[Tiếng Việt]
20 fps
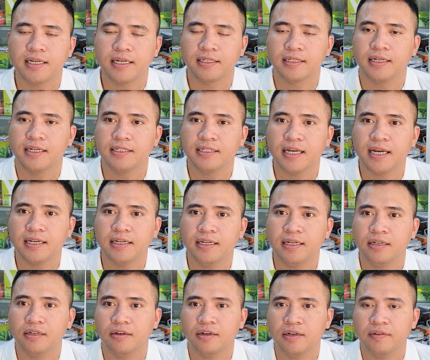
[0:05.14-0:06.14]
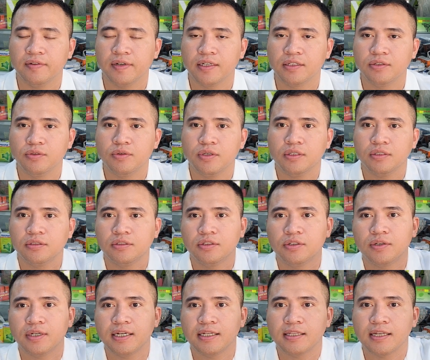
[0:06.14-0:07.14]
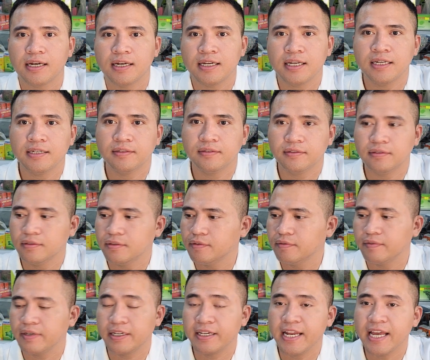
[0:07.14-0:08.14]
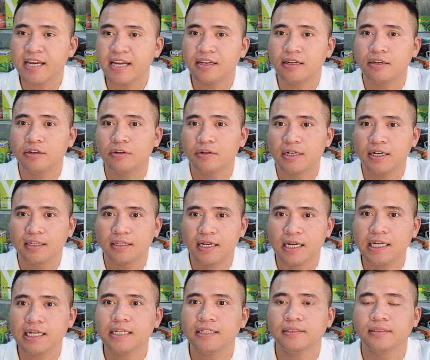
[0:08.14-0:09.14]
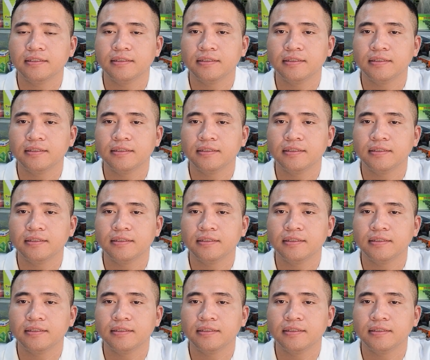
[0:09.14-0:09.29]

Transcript: dành thời gian để nói về thuốc Noratadin và Desnoratadin